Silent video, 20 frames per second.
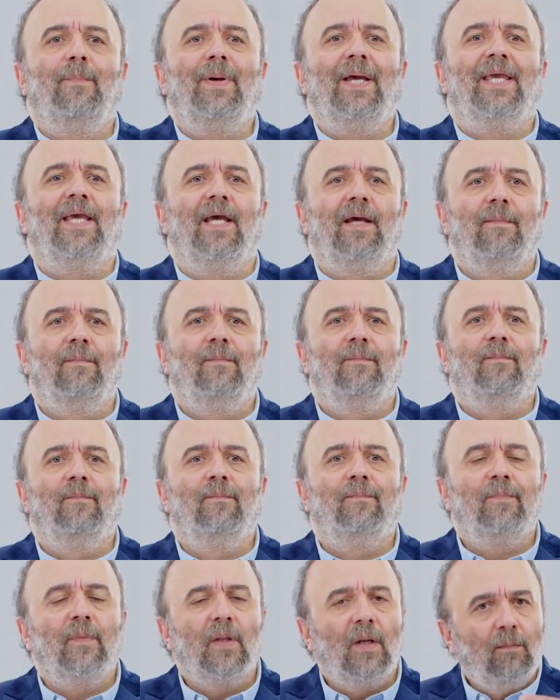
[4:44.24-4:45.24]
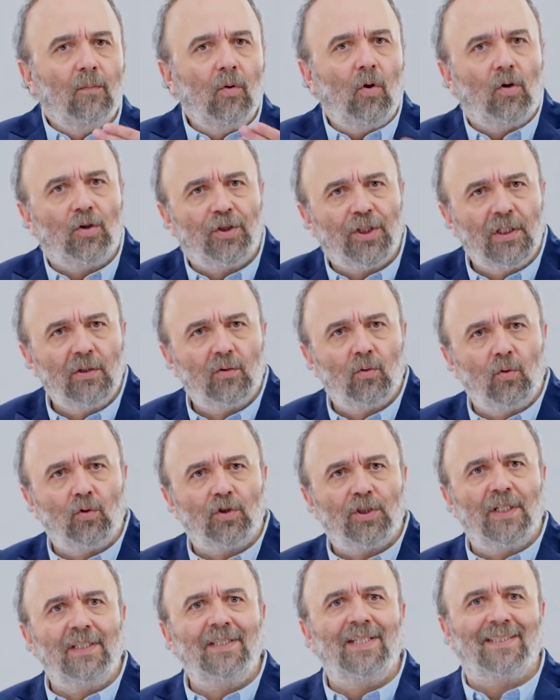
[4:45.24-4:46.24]
Peki bu ölçeğin
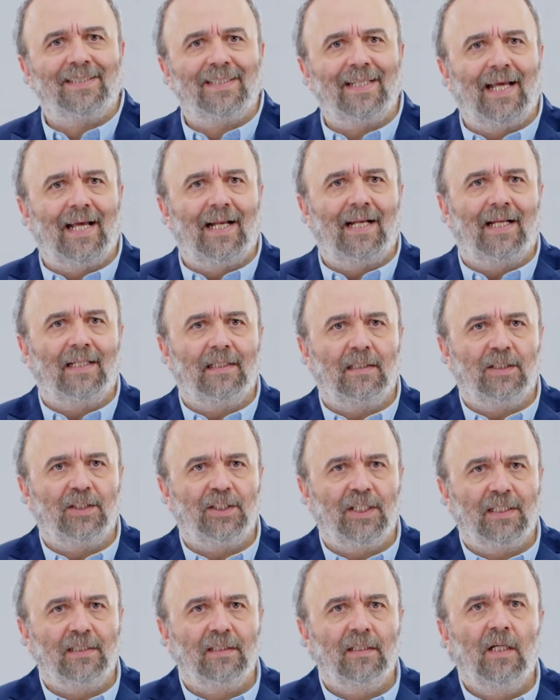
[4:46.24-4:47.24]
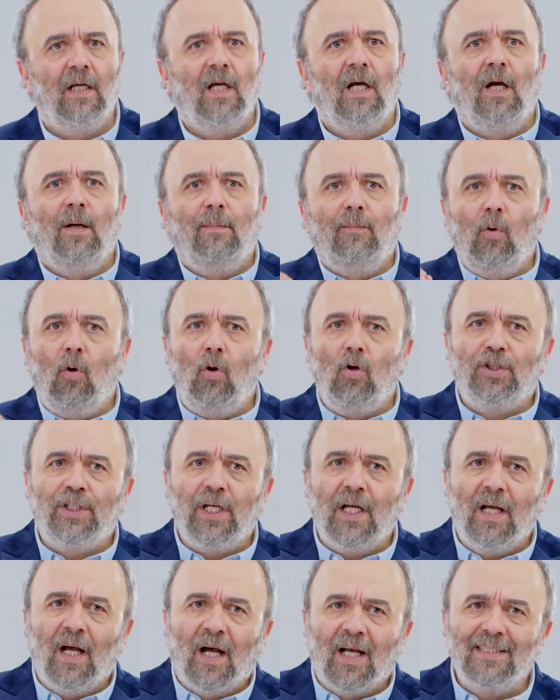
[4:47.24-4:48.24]
sonuçlarını nasıl değerlendireceğiz? Bu
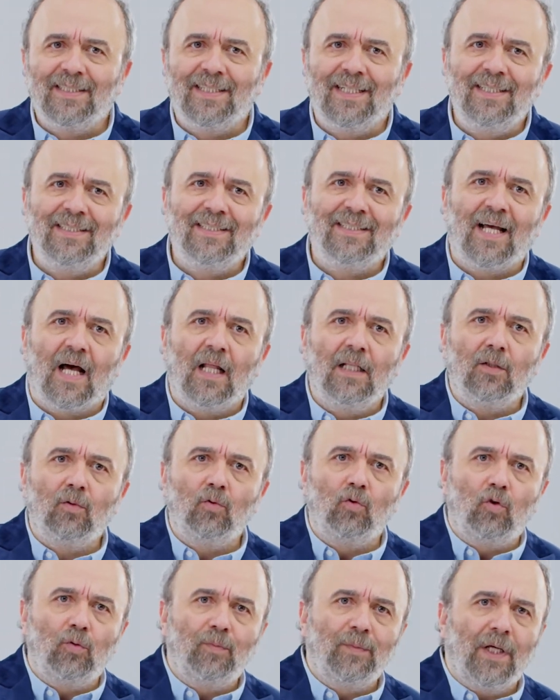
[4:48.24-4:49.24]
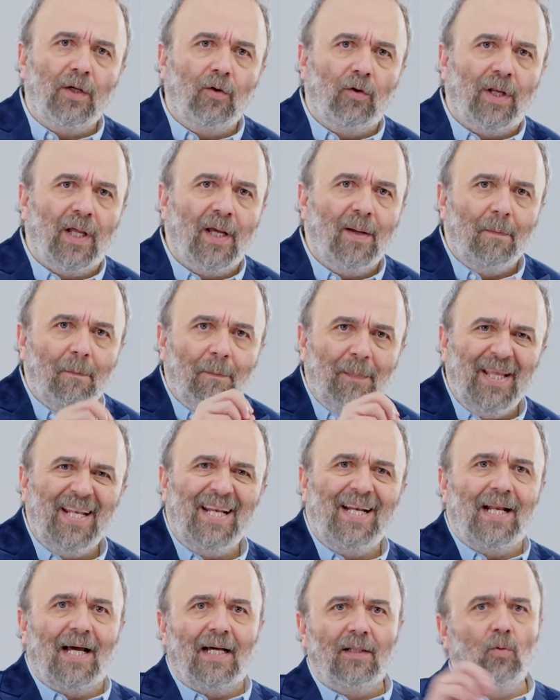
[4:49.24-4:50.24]
ölçek hastanın sağlık durumuna göre 1
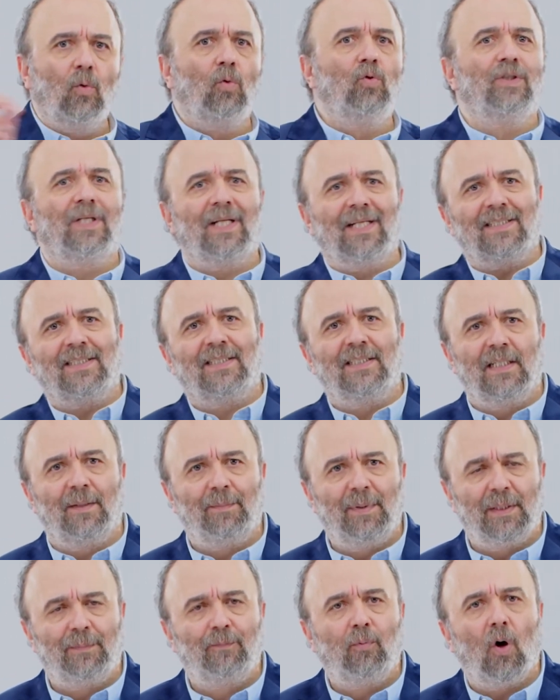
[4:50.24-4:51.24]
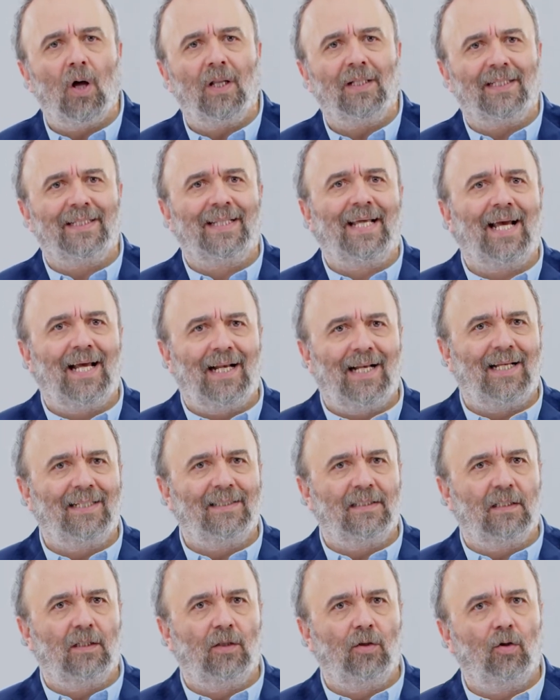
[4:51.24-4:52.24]
ila 9 arasında bir puanla
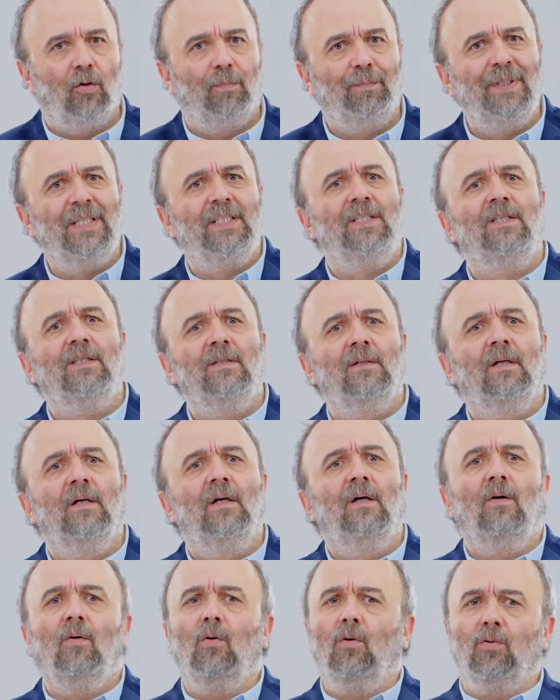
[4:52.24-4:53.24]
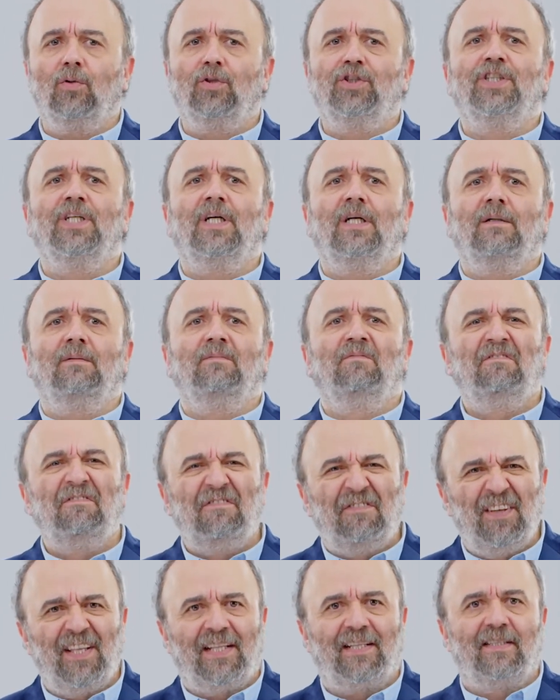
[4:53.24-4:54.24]
değerlendiriliyor. 1 oldukça
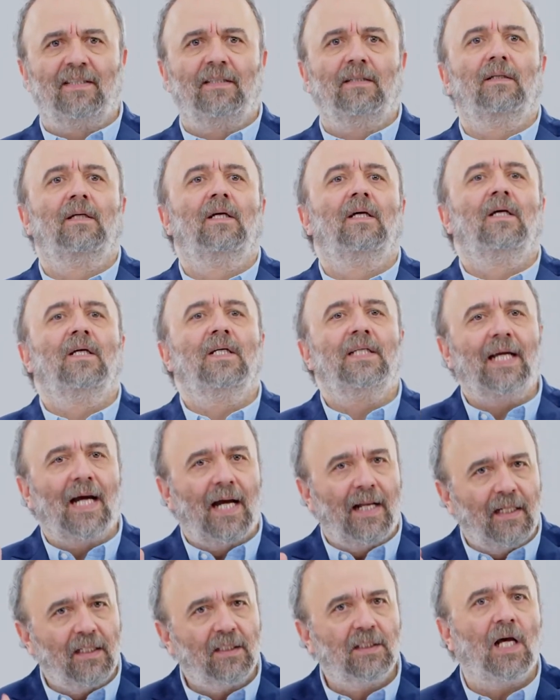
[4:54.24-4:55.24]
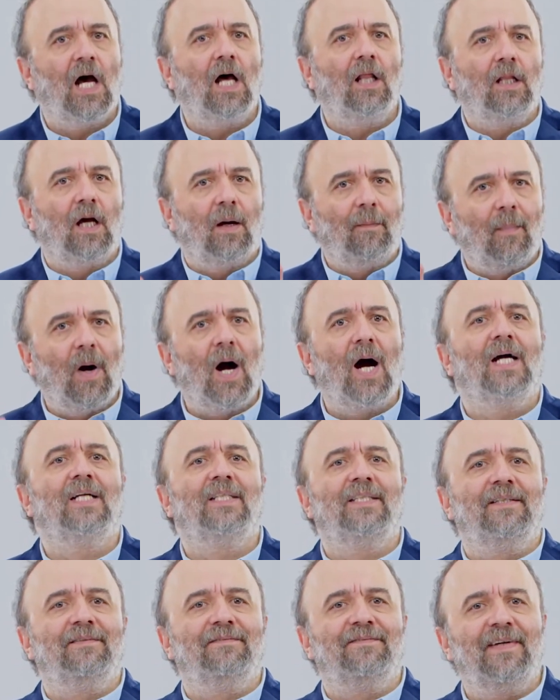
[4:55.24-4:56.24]
fit yani sağlam,
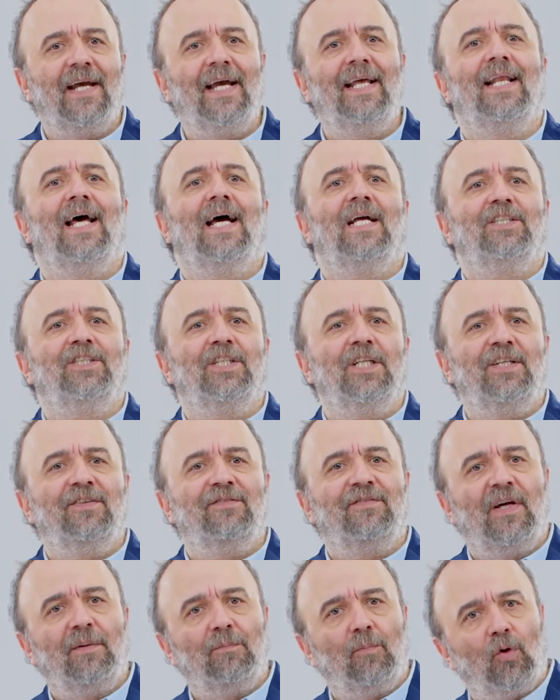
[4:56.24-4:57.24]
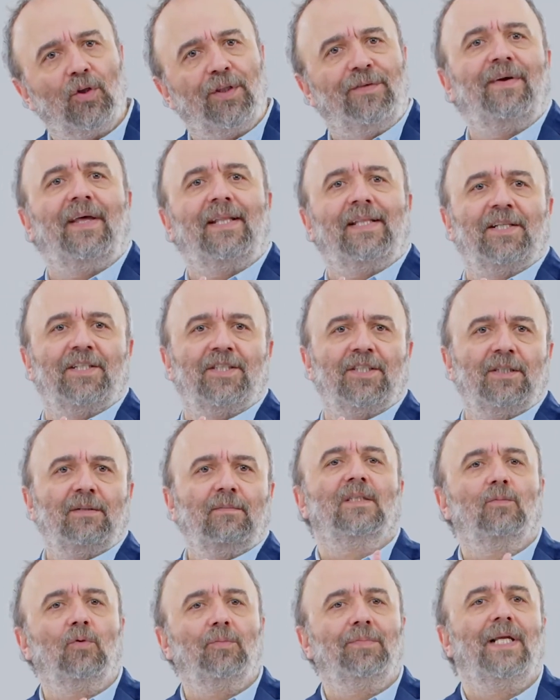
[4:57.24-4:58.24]
aktif, enerjik ve motivedir
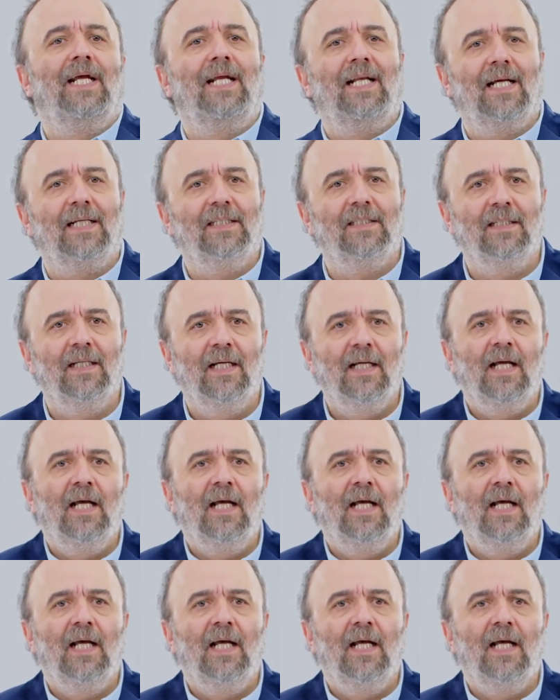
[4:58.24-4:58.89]
bu bireyler.